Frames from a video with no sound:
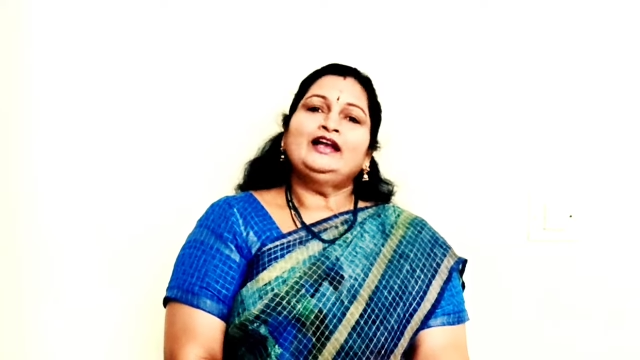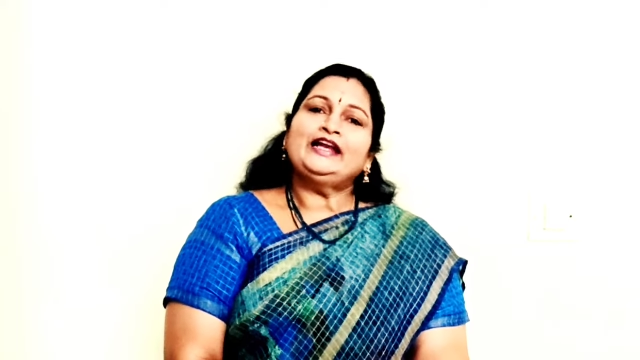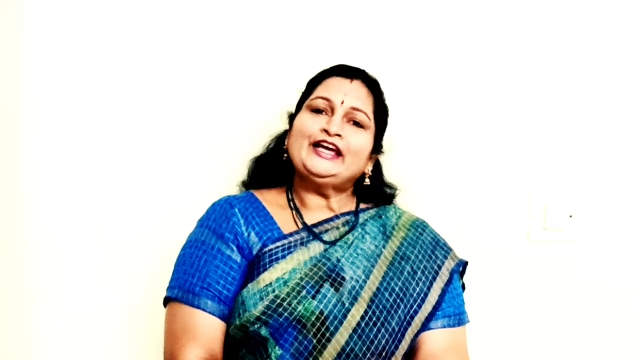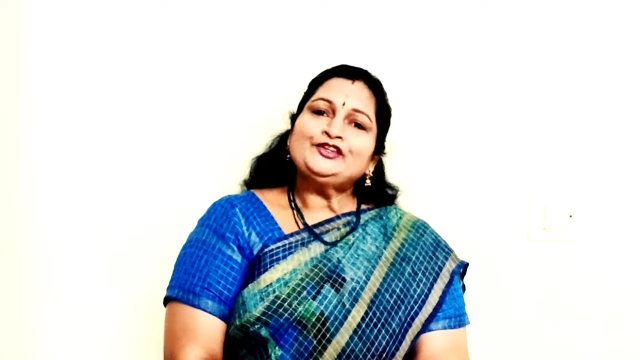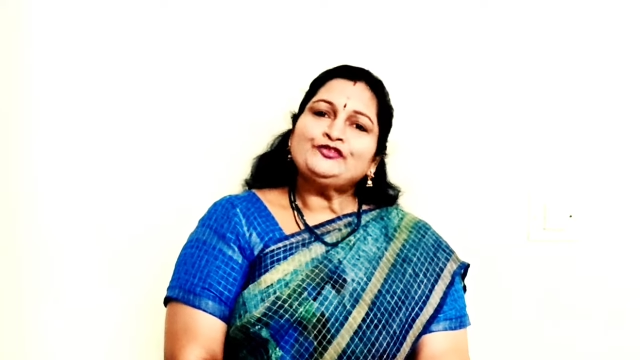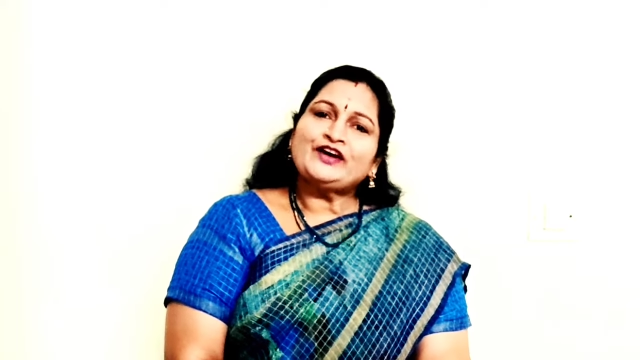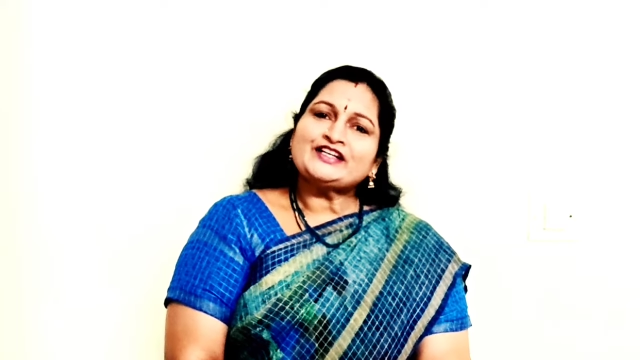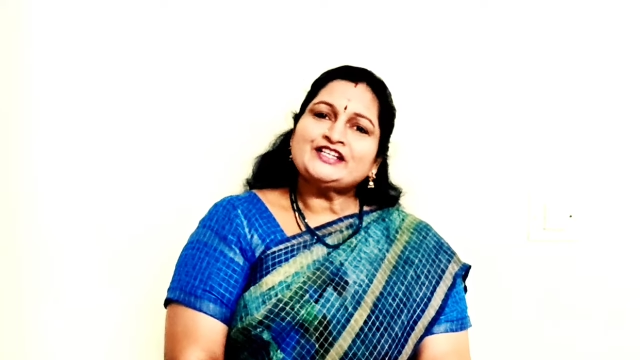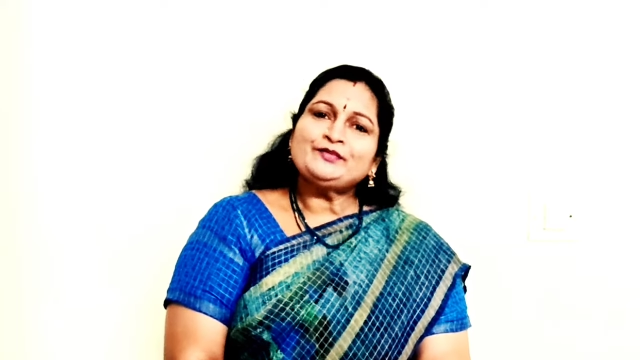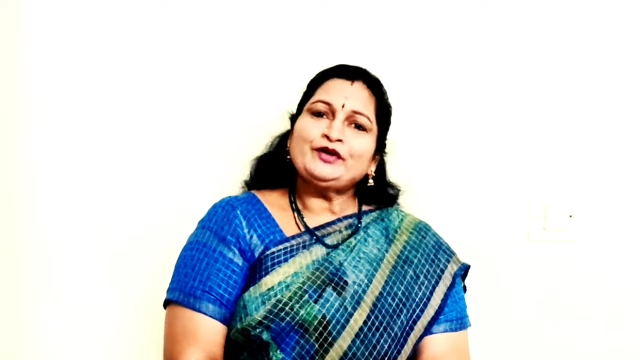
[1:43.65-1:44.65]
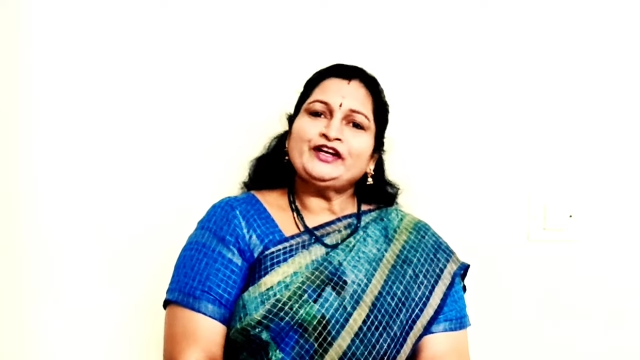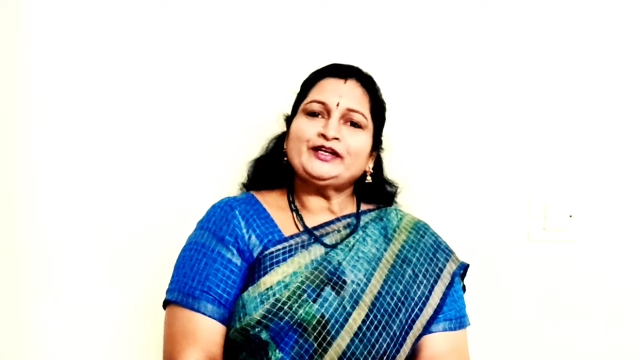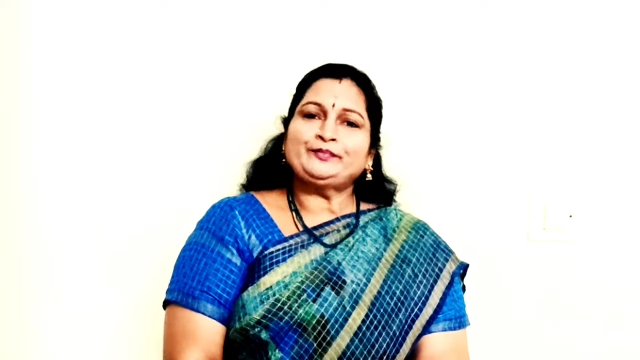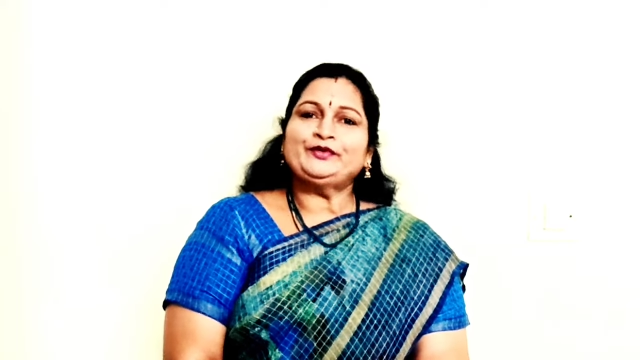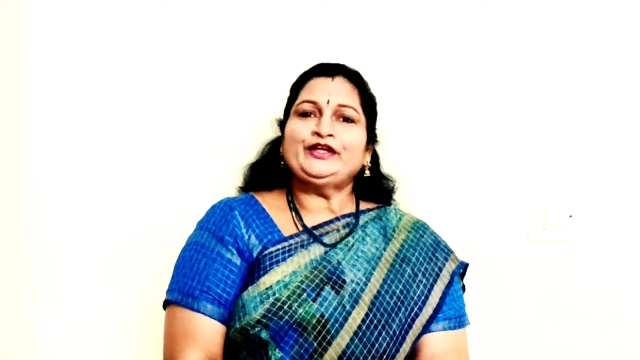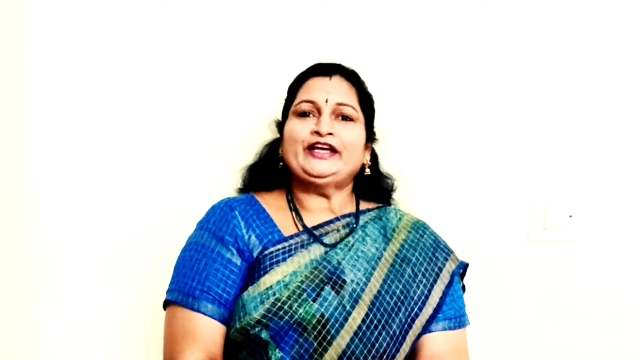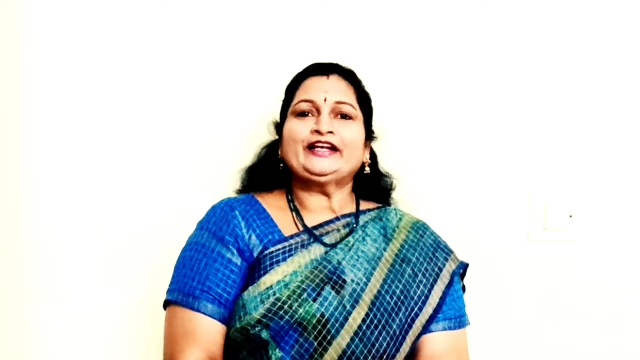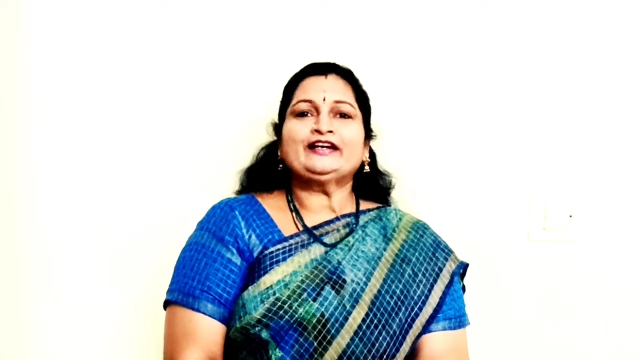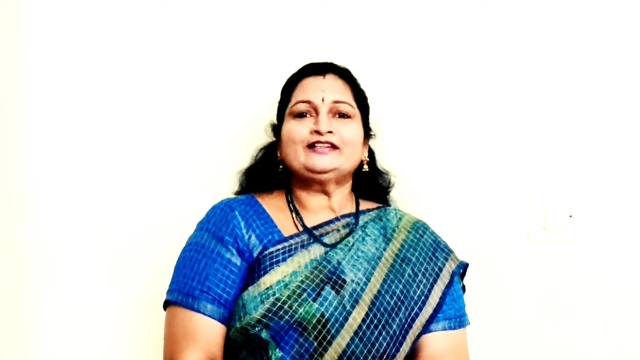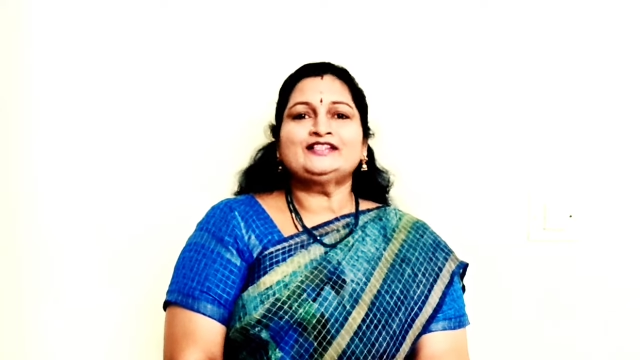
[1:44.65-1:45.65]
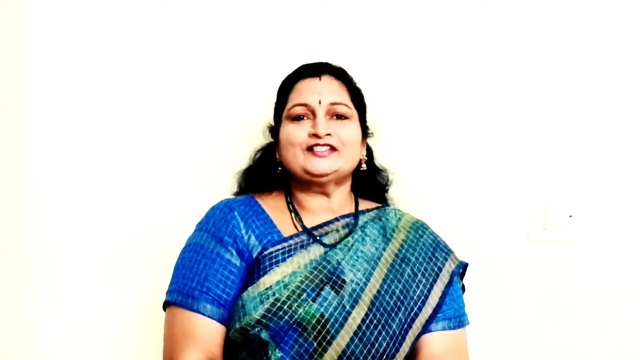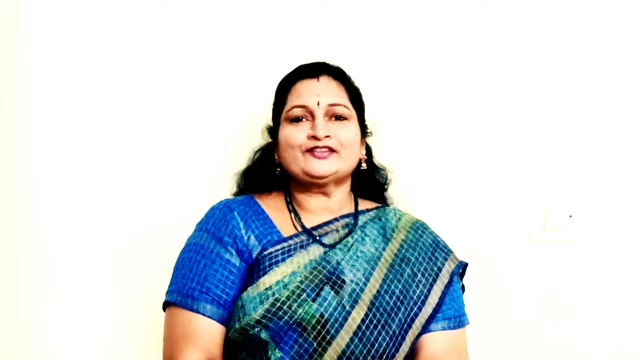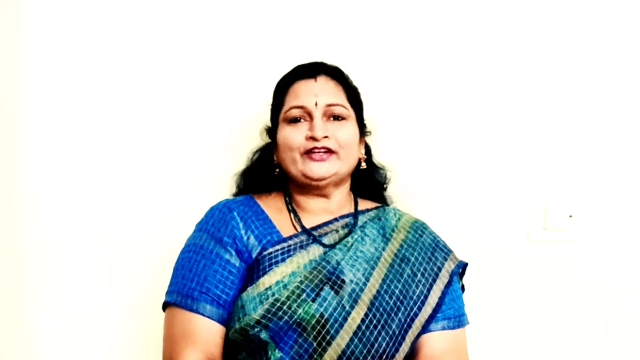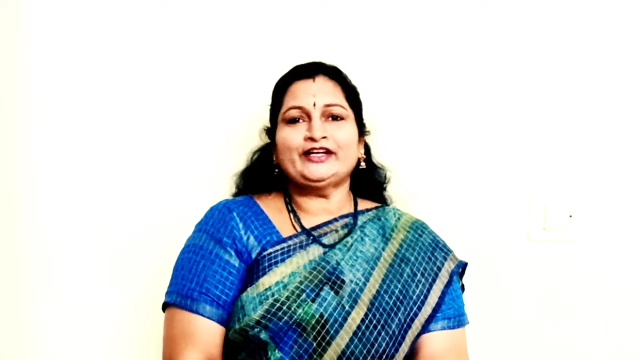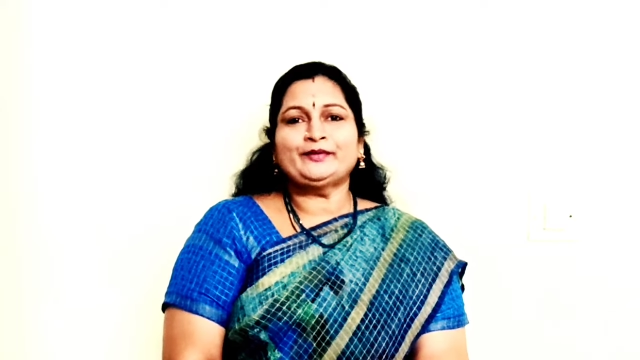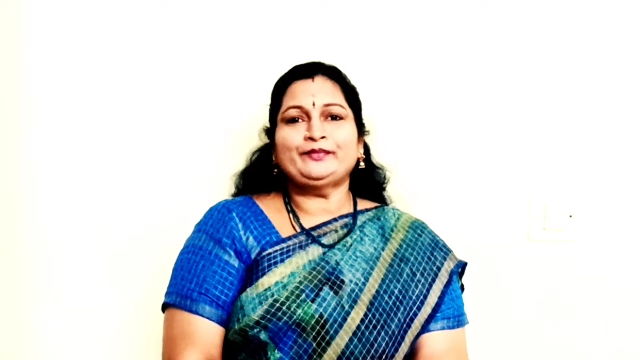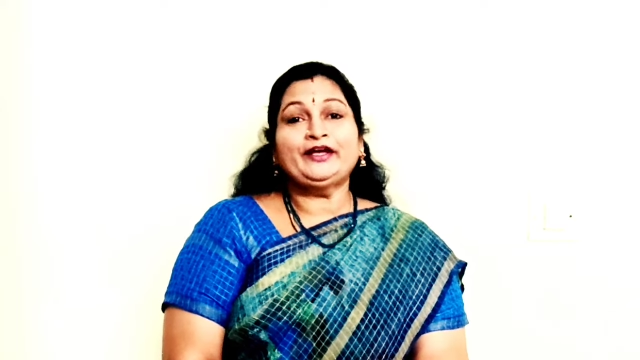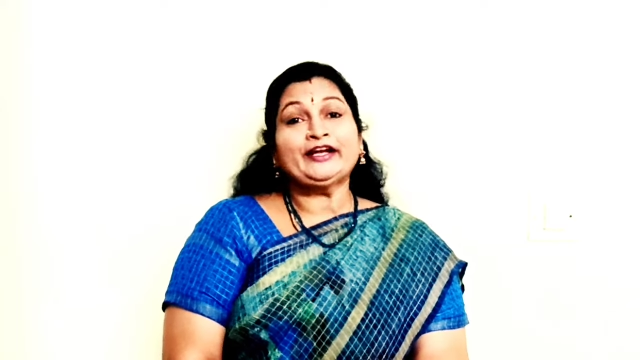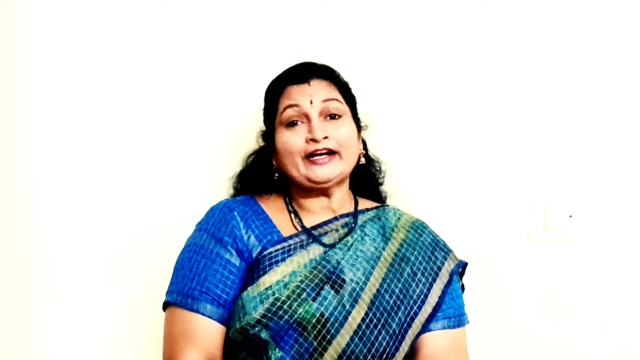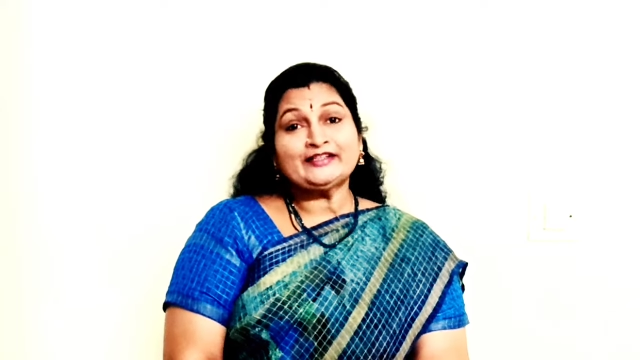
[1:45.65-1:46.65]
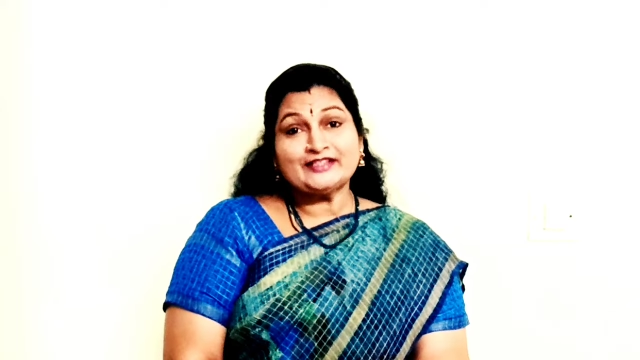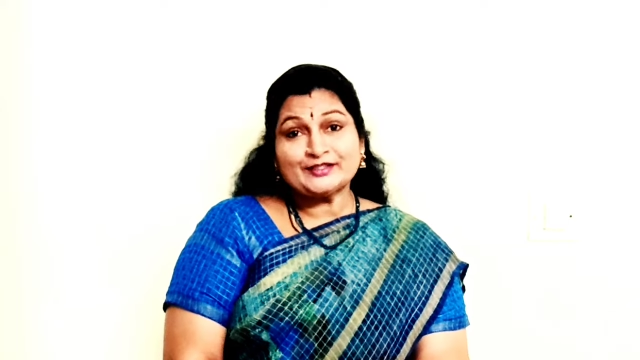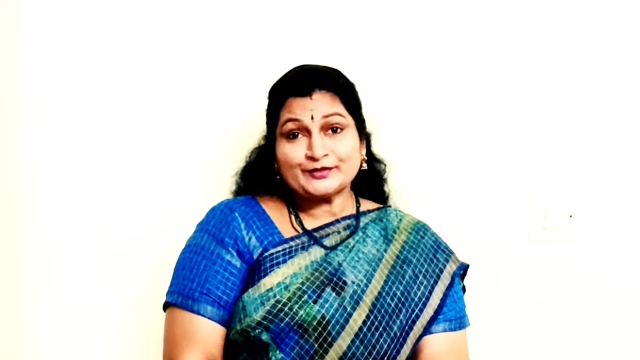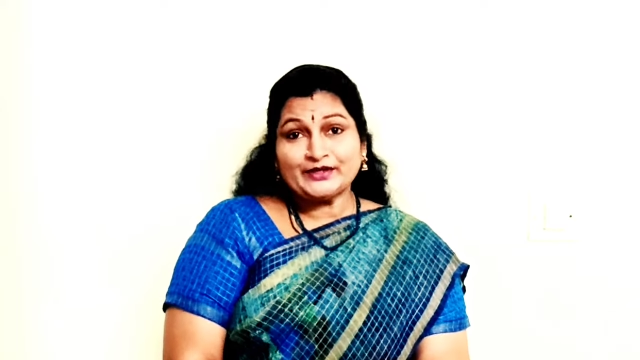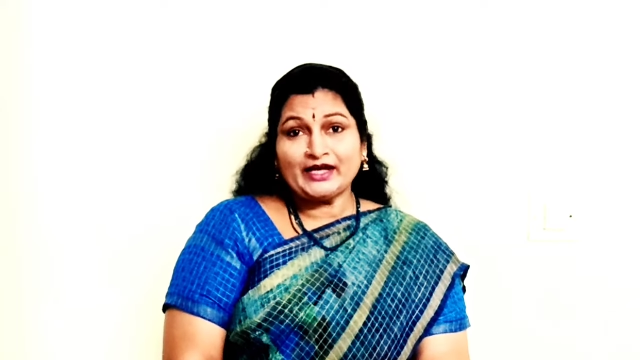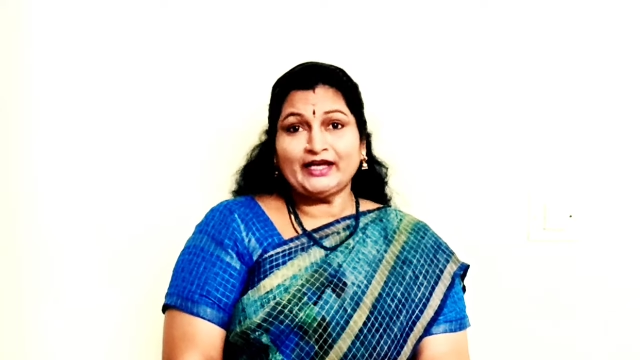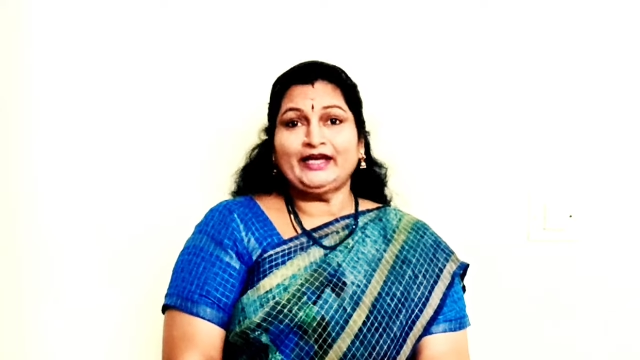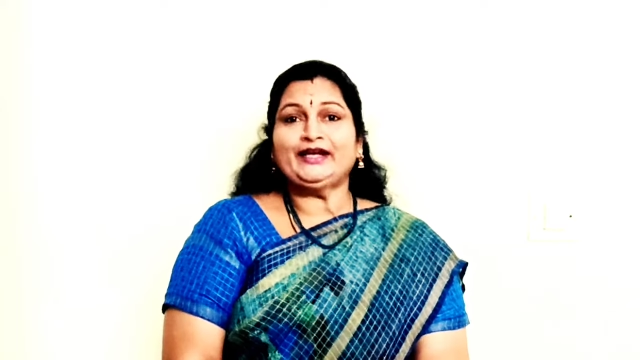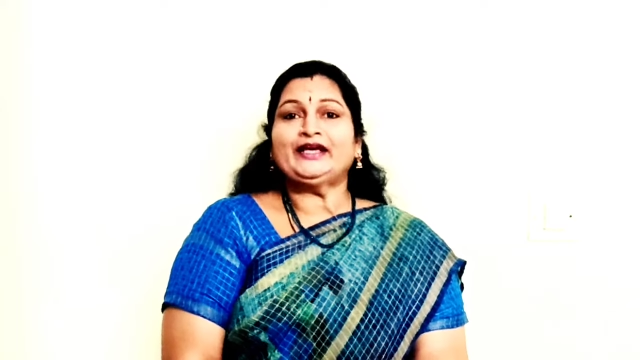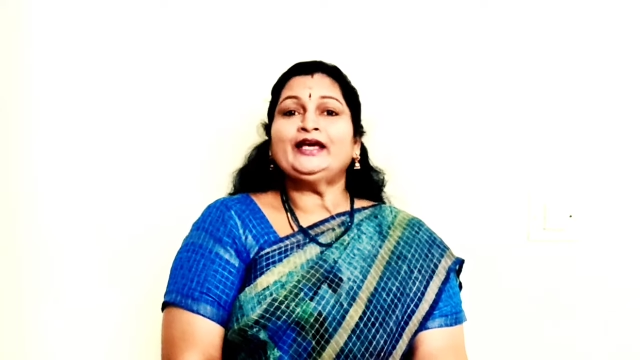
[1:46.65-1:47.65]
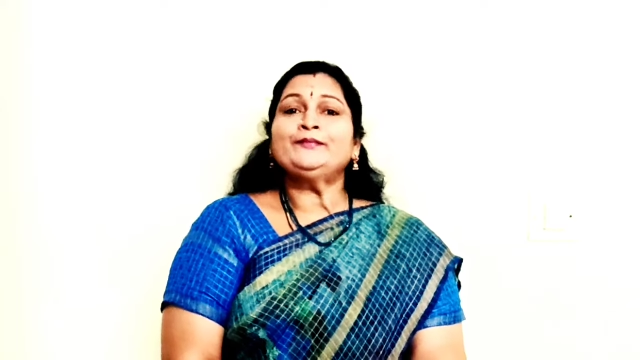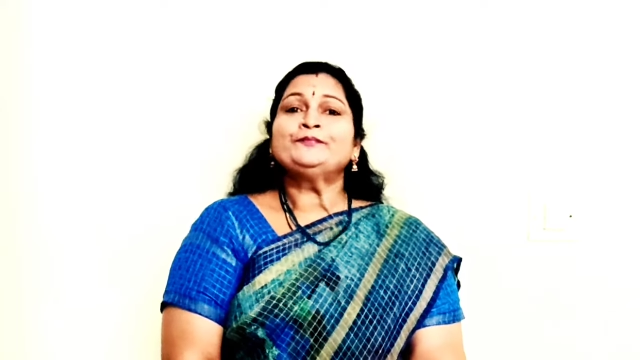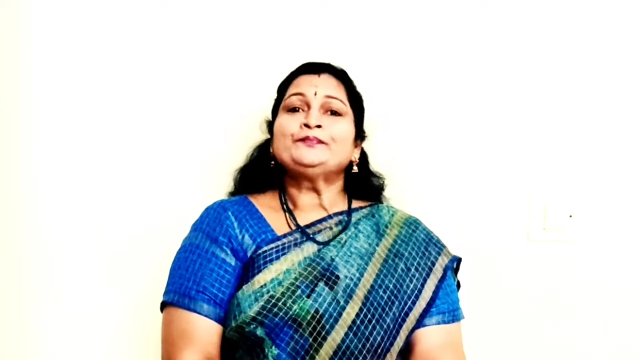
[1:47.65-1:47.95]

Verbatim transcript: లేదు ఫంక్షన్ పోయేటప్పుడు హెయిర్ కట్ చేసుకునేటప్పుడు హెయిర్ కట్ చేసుకున్న హెయిర్కి